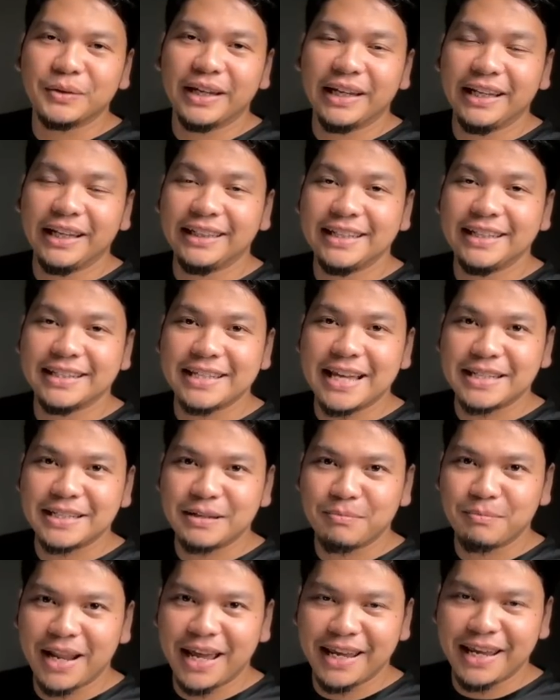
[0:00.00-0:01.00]
hindi
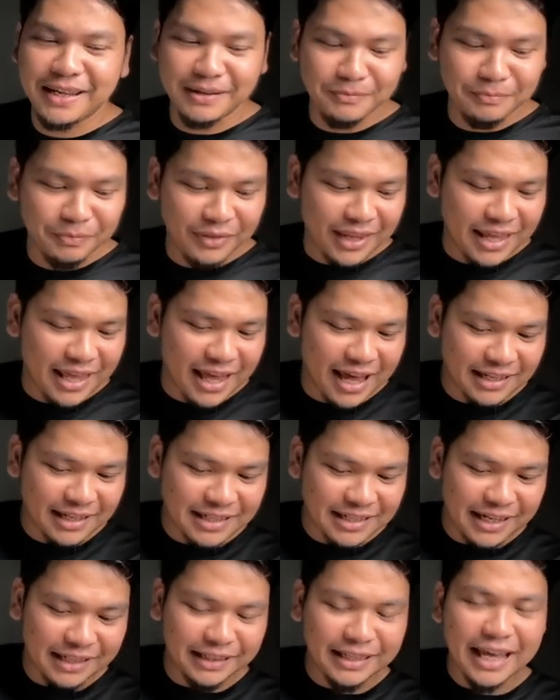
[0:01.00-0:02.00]
sasablay. Ang
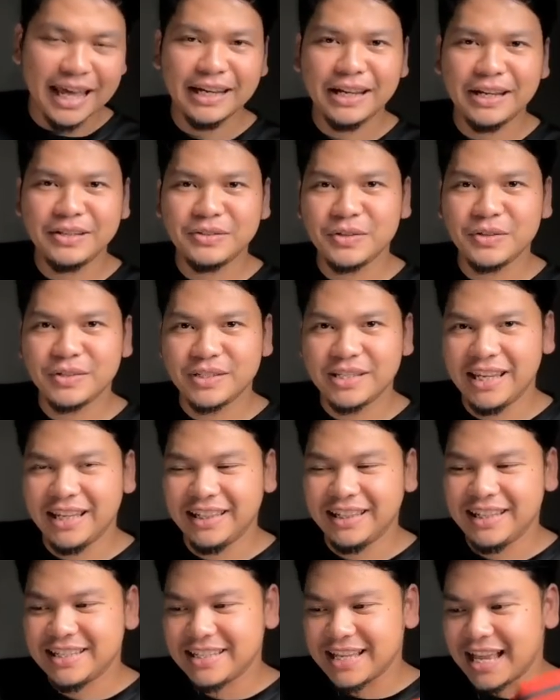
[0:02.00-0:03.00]
salita ng Diyos
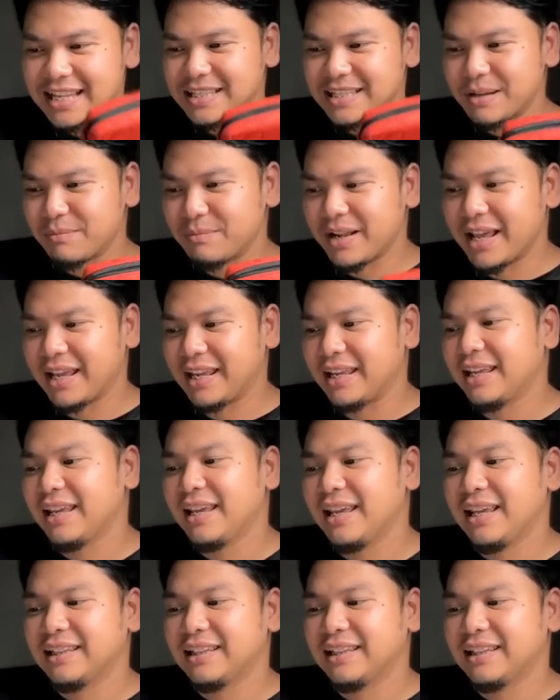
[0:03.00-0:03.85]
hindi sasablay.